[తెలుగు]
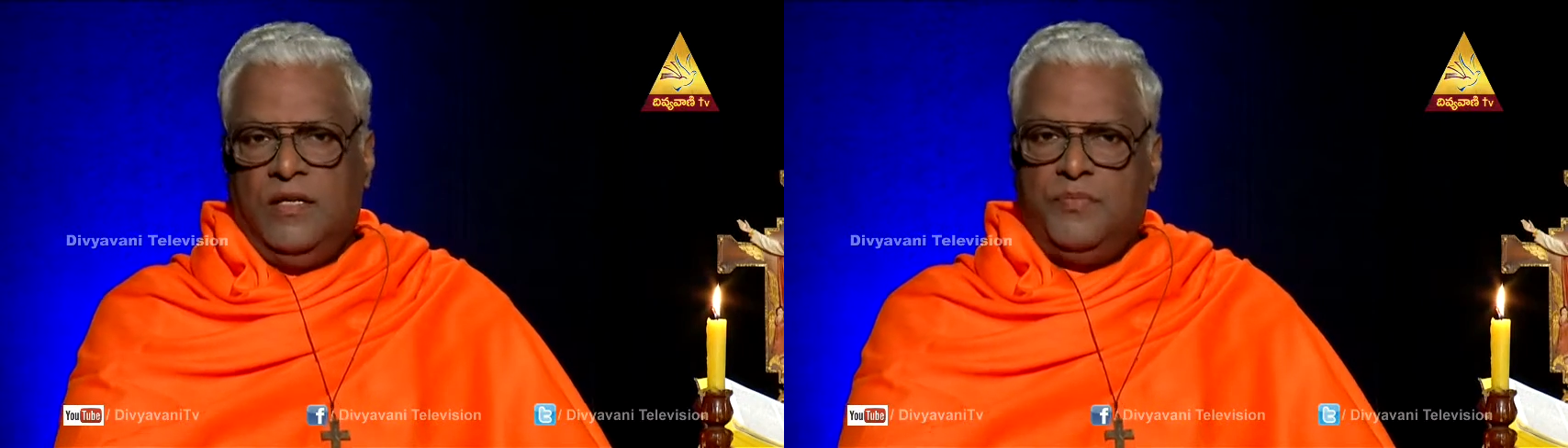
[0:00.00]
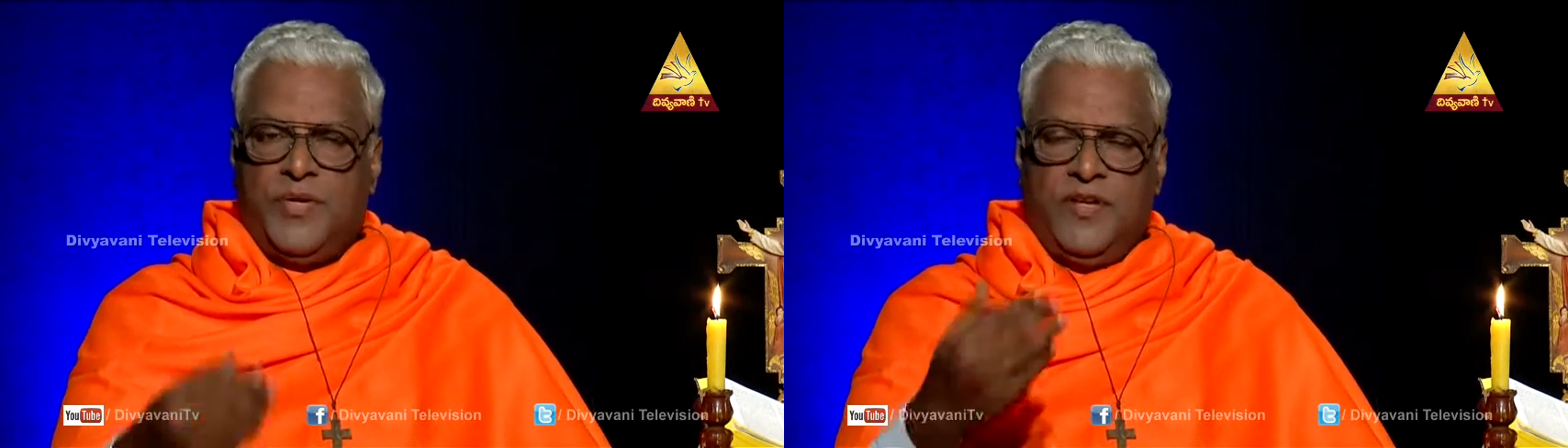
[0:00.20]

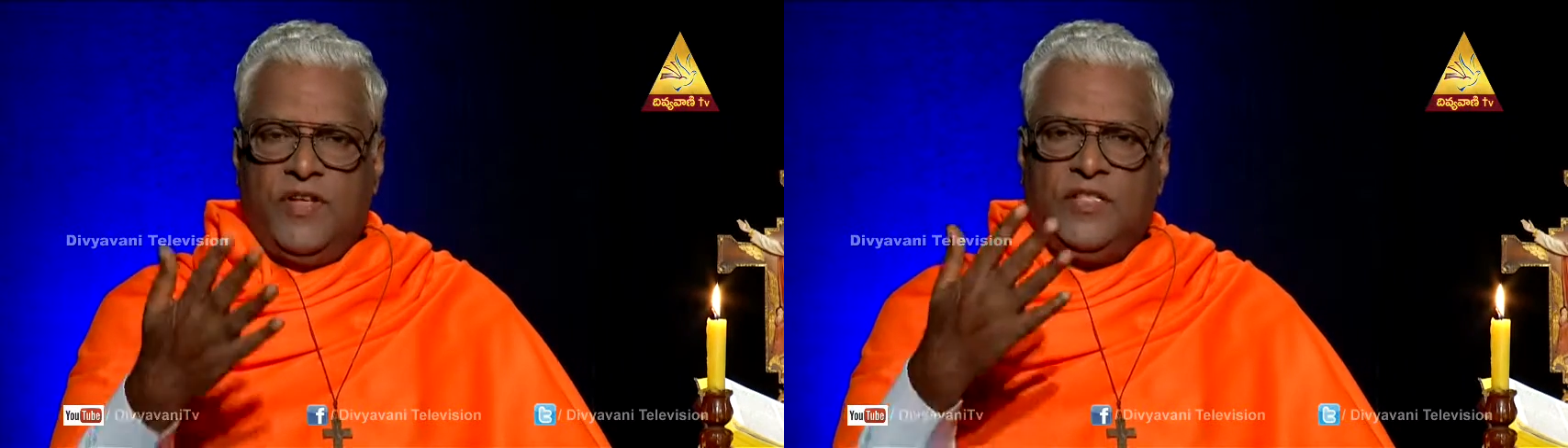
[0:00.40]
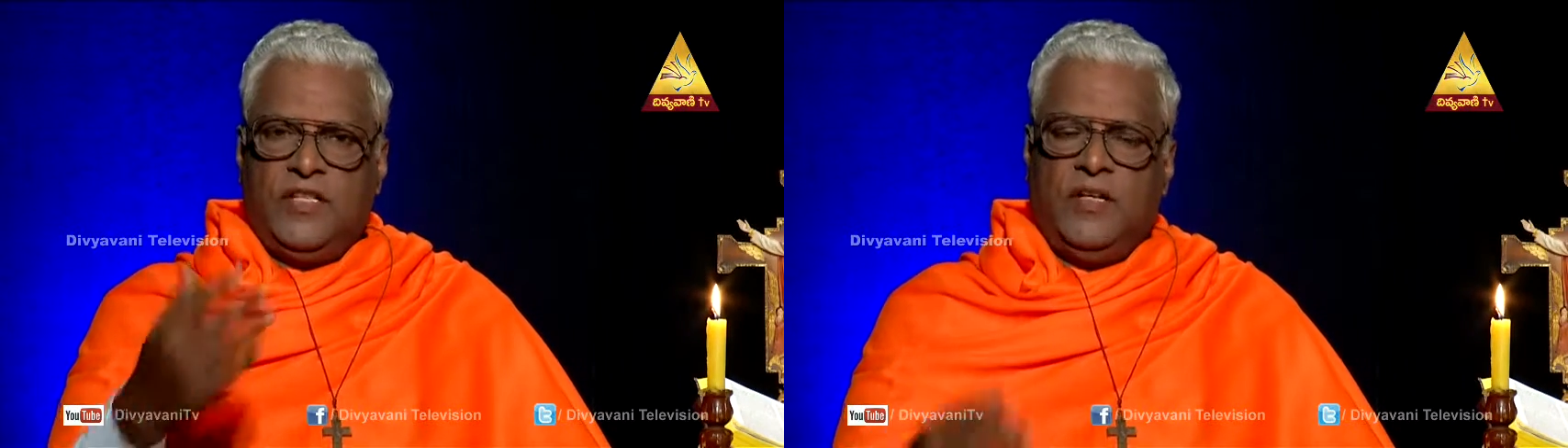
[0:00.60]
నీ
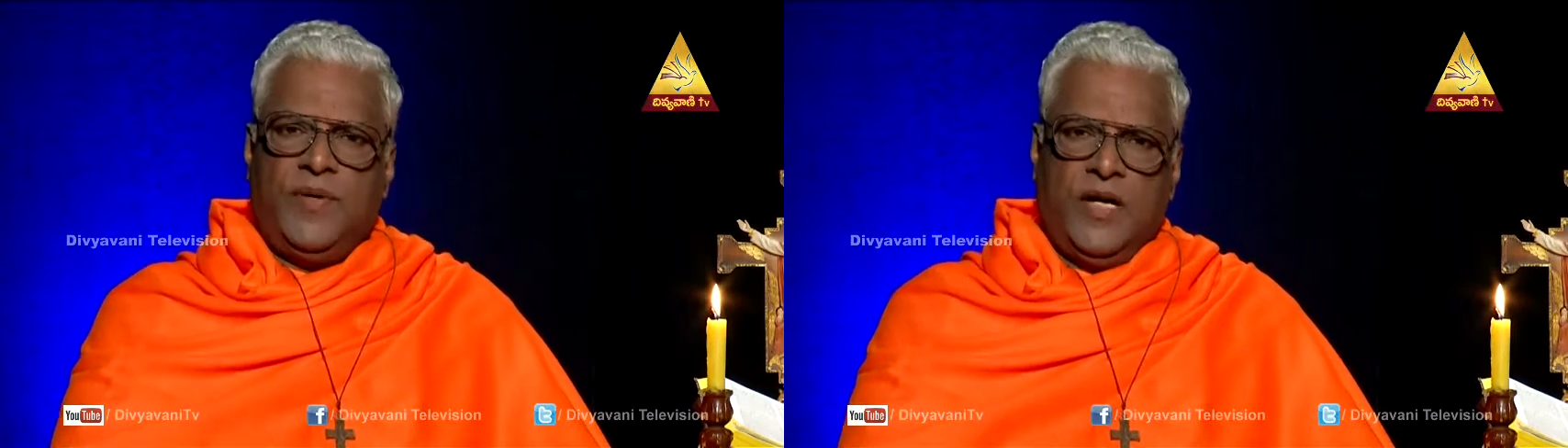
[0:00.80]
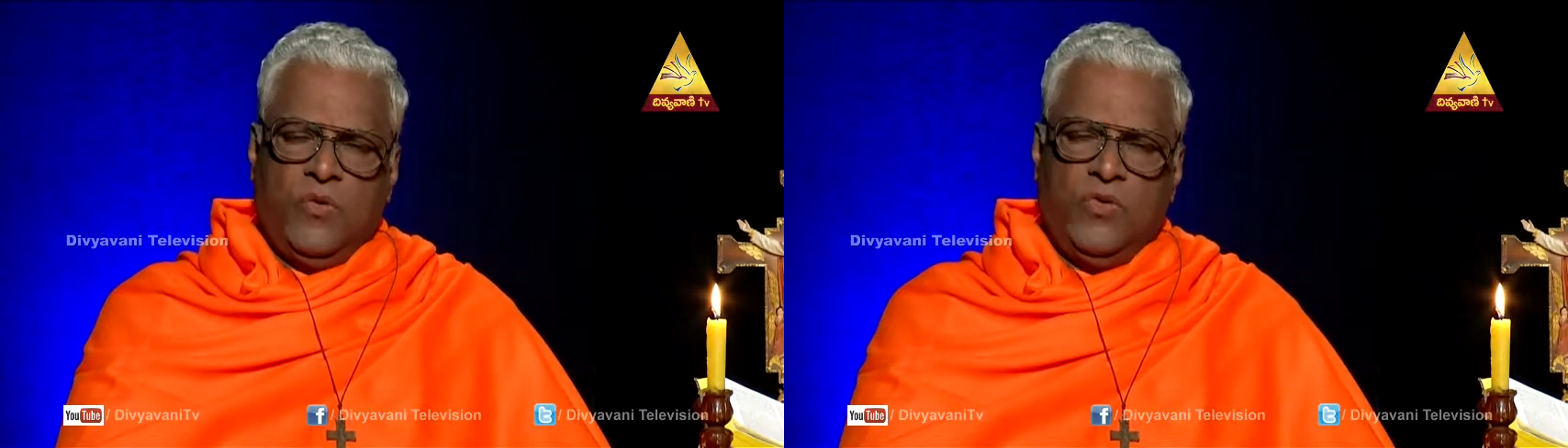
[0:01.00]
ప్రవర్తన
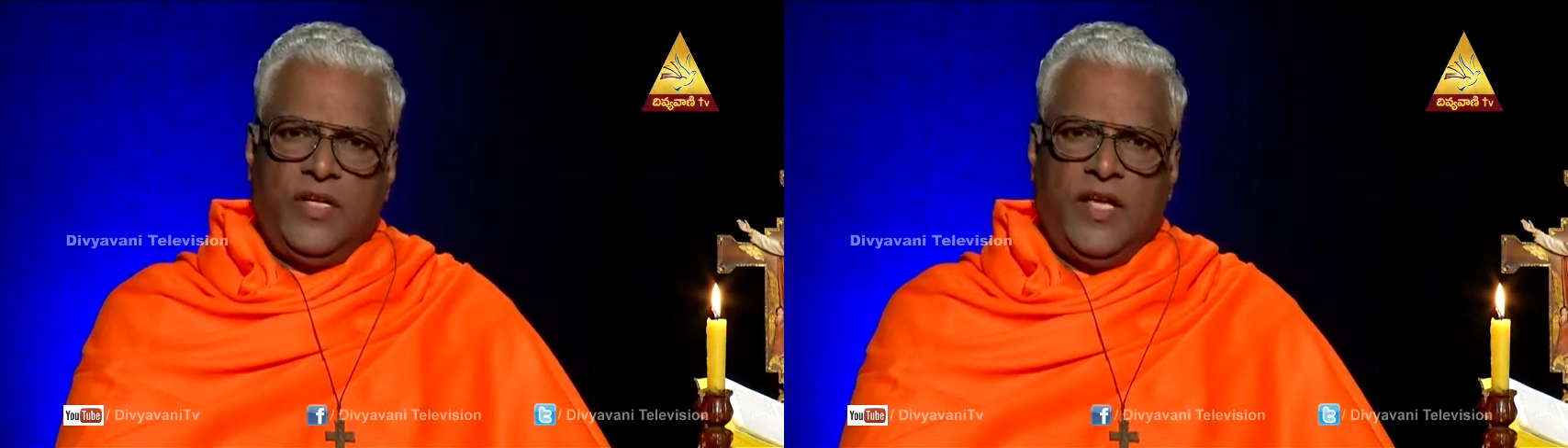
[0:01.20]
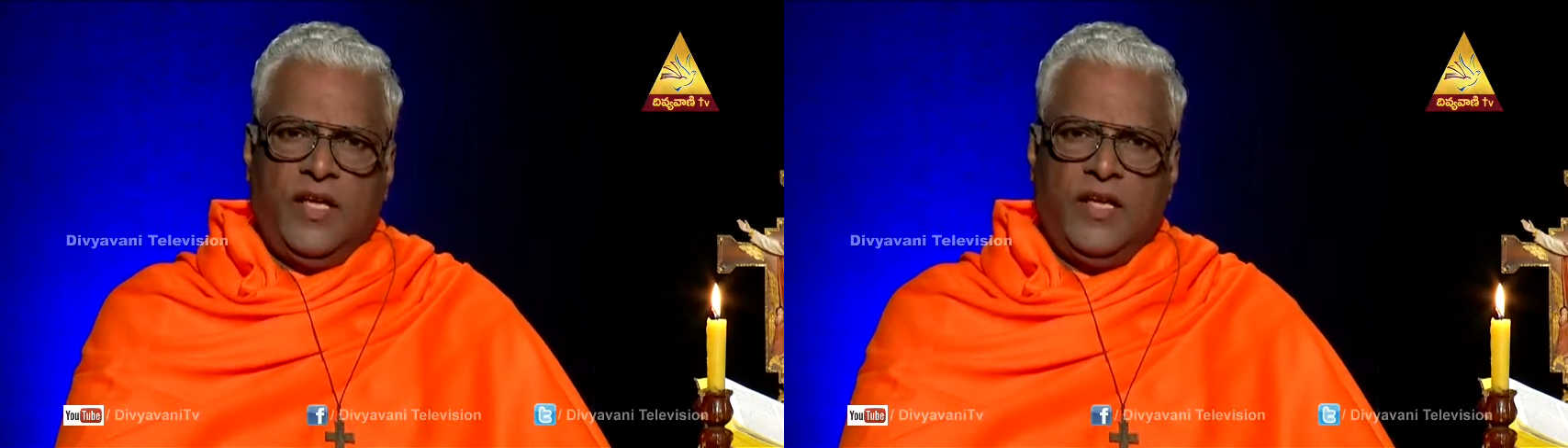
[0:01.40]

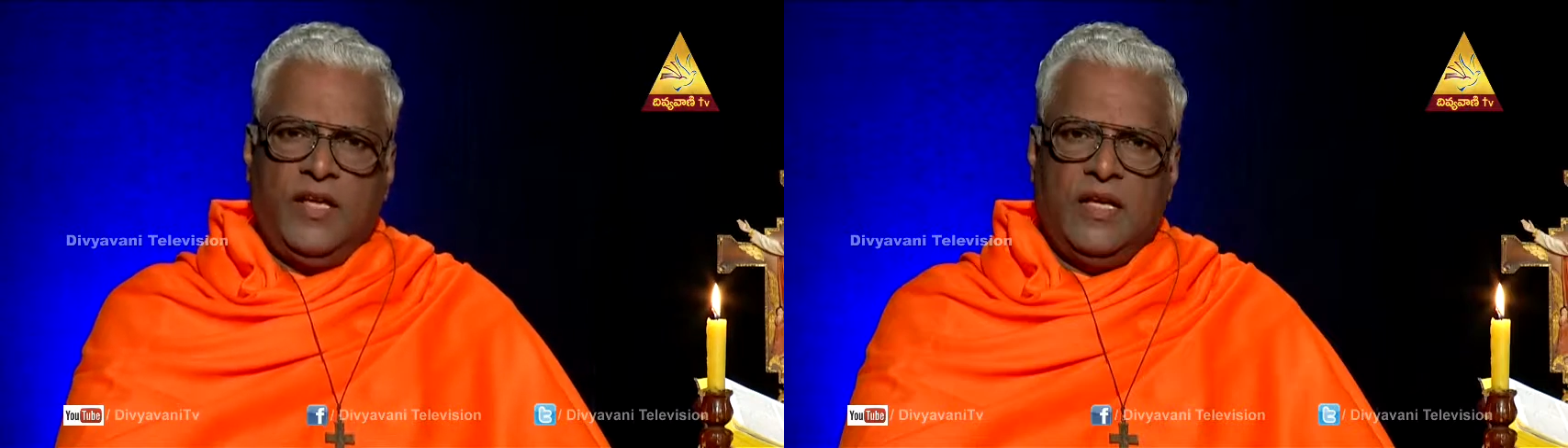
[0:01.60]
బాగుంటే